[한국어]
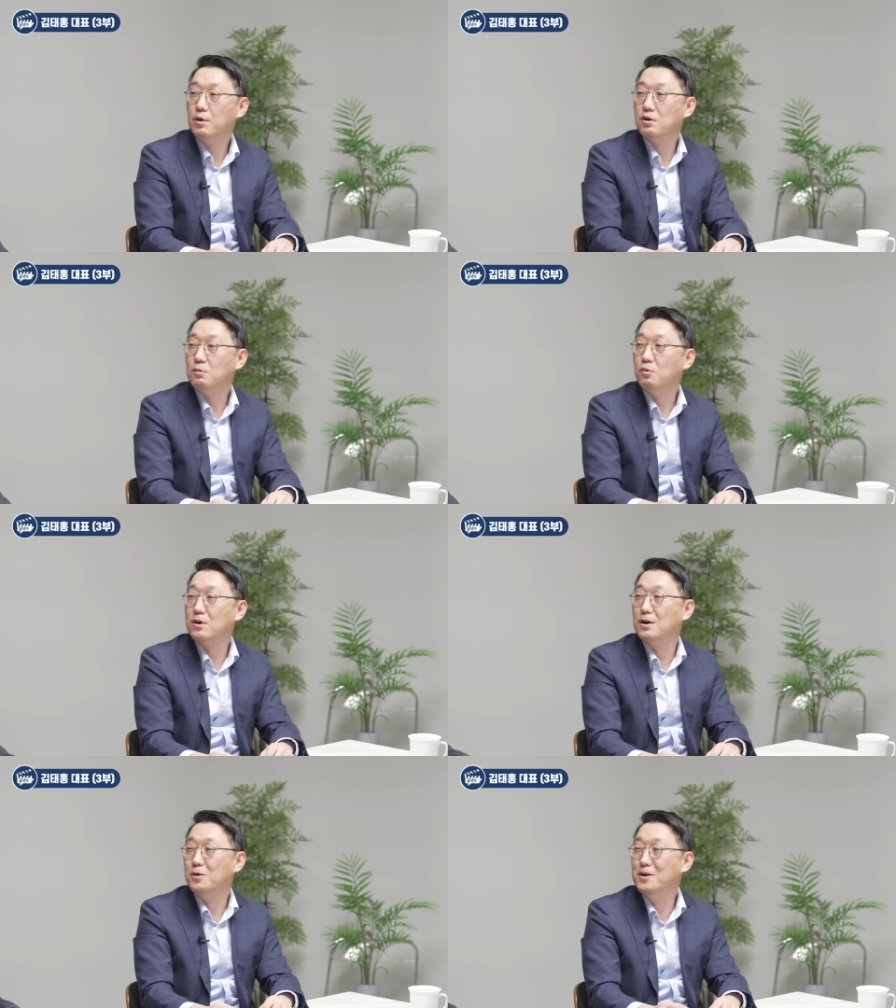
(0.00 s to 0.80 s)
해외여행 못
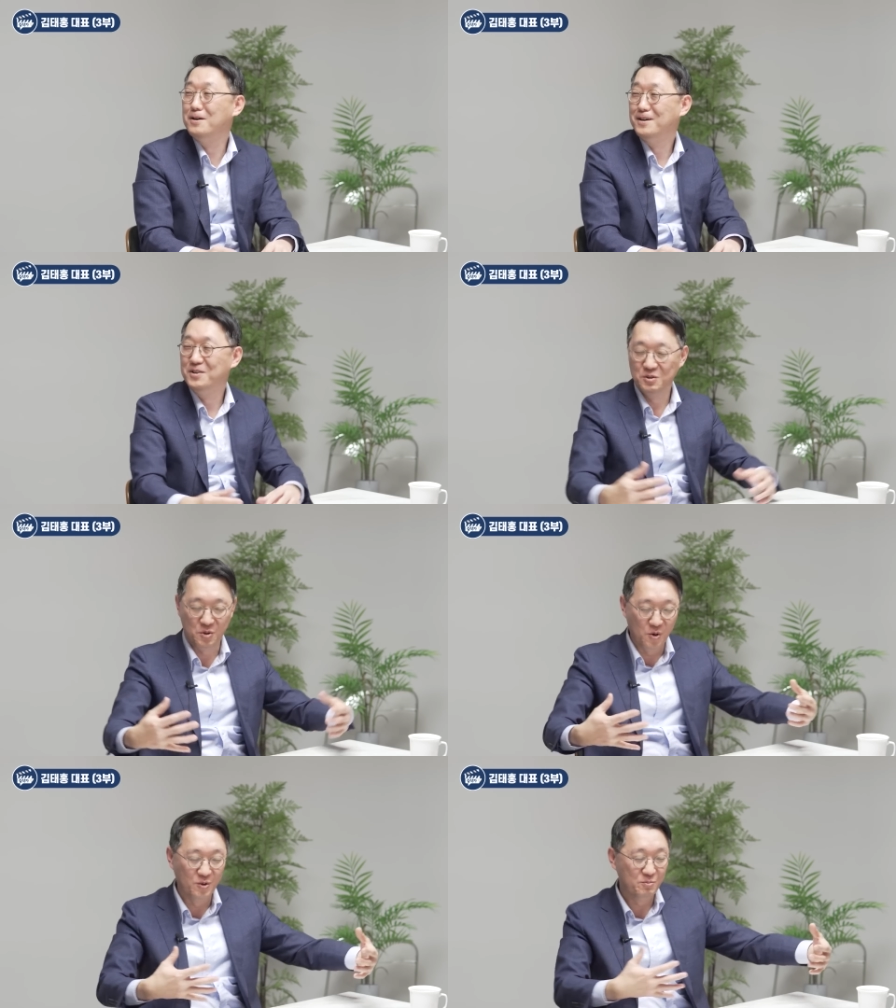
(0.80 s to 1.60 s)
가고 음.
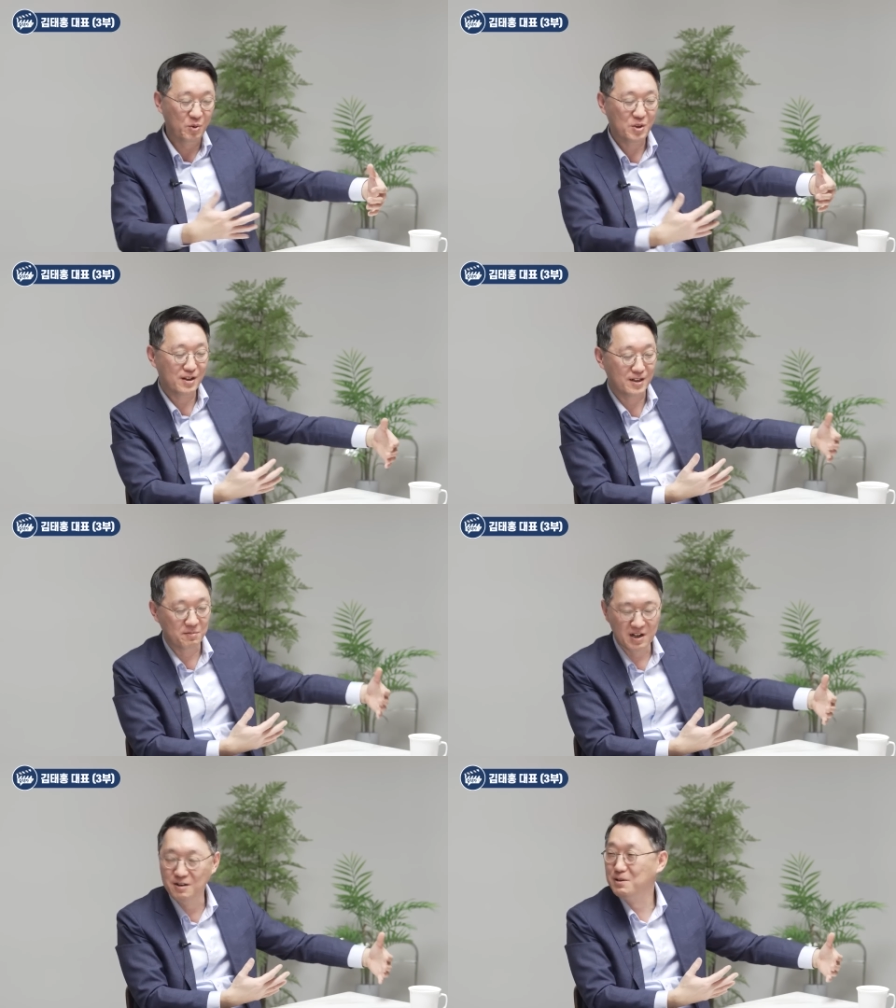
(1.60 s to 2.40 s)
돈 보따리
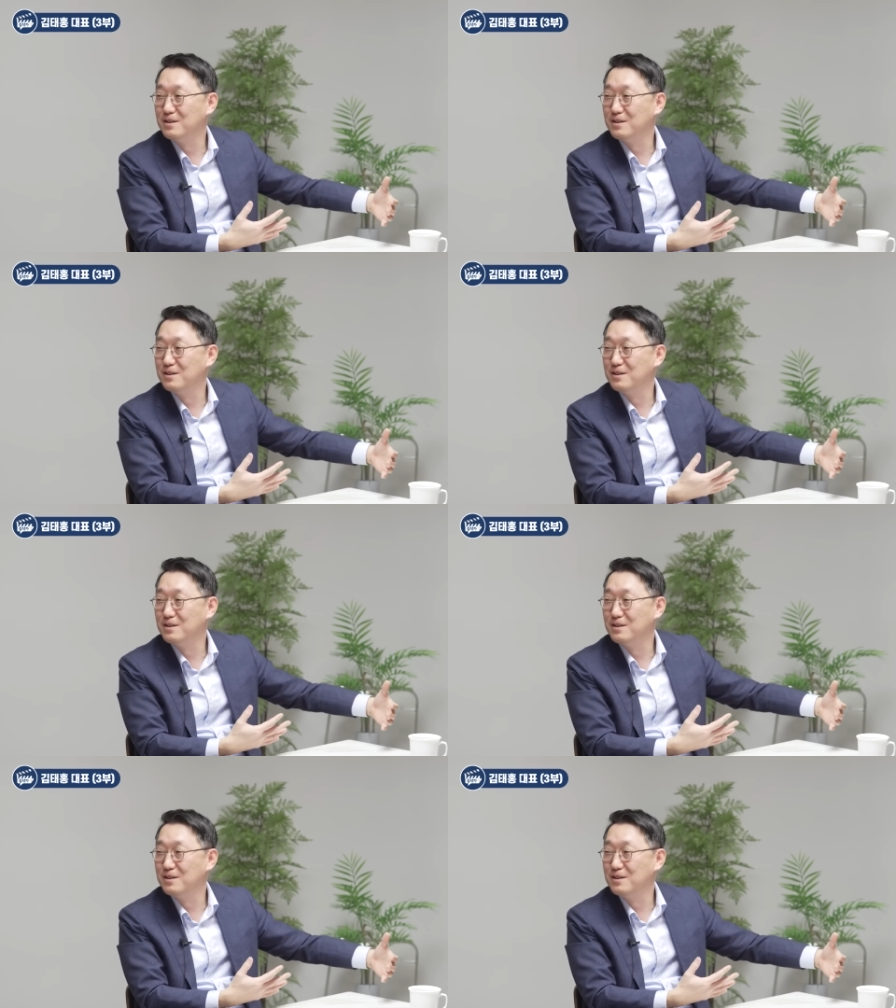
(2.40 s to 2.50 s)
이만큼